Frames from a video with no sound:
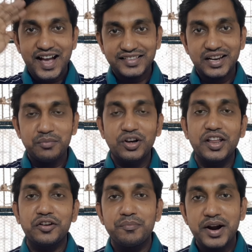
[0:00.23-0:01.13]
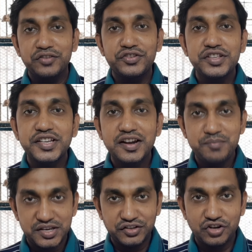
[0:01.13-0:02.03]
আসসালামু আলাইকুম বাড়িশ্রী চ্যানেল
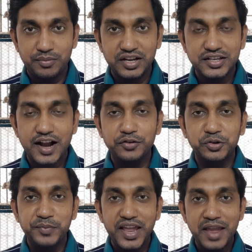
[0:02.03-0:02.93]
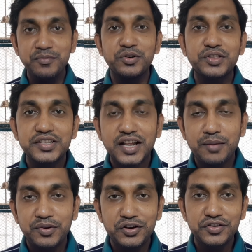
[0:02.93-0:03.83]
বেশিতে সবাইকে স্বাগতম এই মুহূর্তে যারা
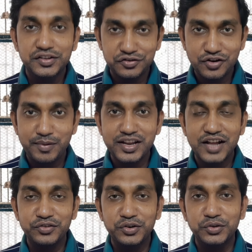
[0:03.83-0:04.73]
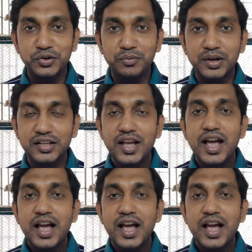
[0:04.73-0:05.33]
ভিডিও দেখছেন সবাইকে আন্তরিক ধন্যবাদ